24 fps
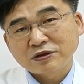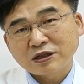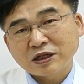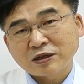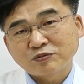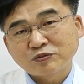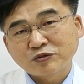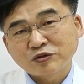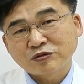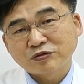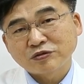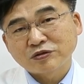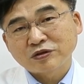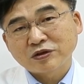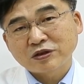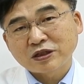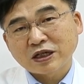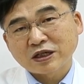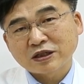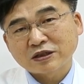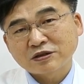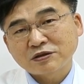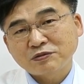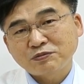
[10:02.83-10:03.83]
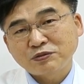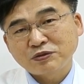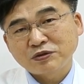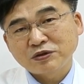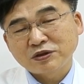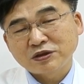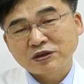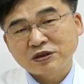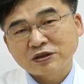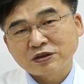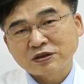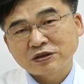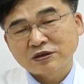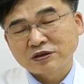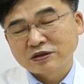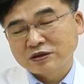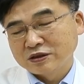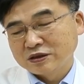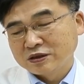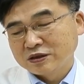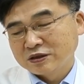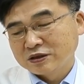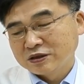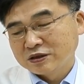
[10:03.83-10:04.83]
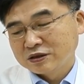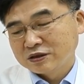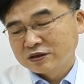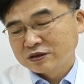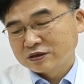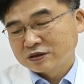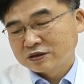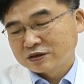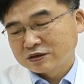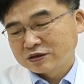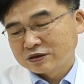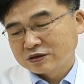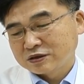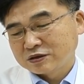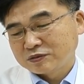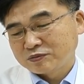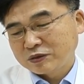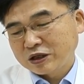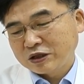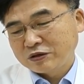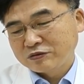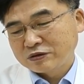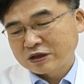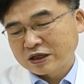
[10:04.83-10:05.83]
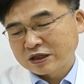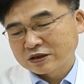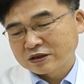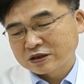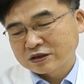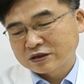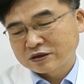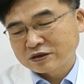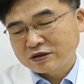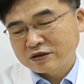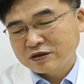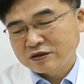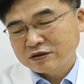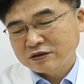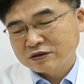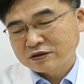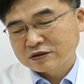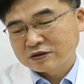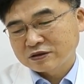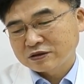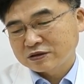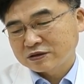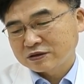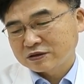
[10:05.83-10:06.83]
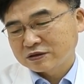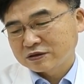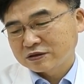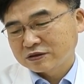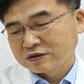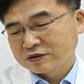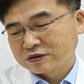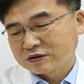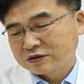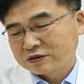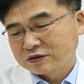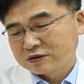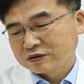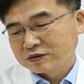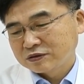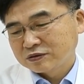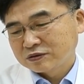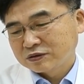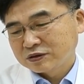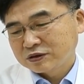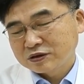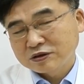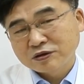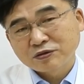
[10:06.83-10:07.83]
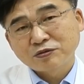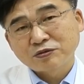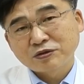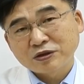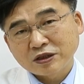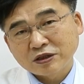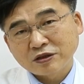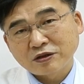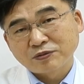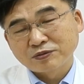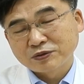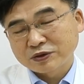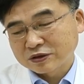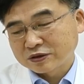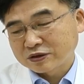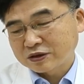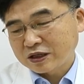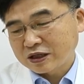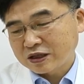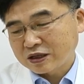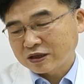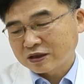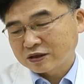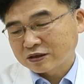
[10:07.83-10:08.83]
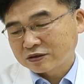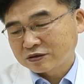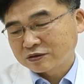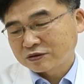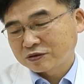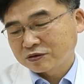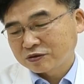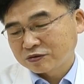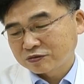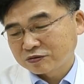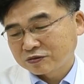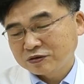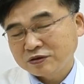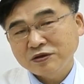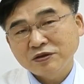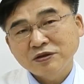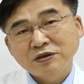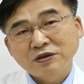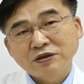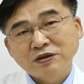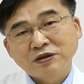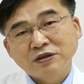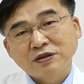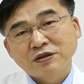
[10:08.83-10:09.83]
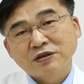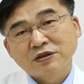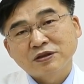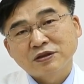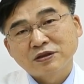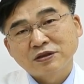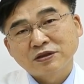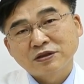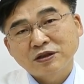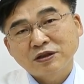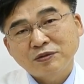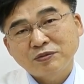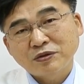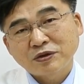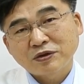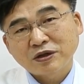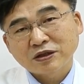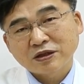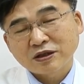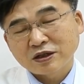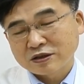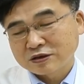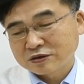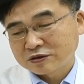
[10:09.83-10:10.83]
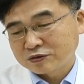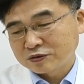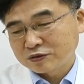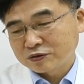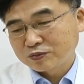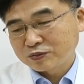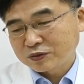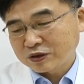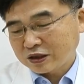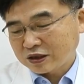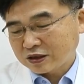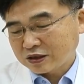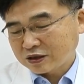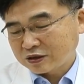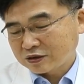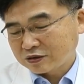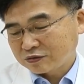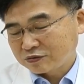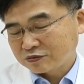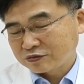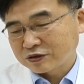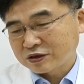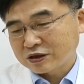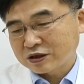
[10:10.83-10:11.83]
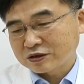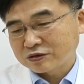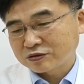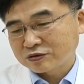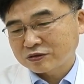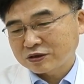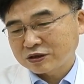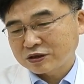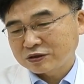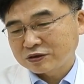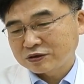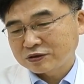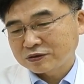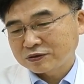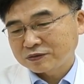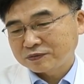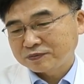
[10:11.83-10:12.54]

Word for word: 앞두고서 다 트로포닌 T는 어, 매우 낮아서 어, 심근 손상이 없었다. 그런 경우는 어, 회복할 가능성이 높다라는 걸 우리가 알 수가 있죠.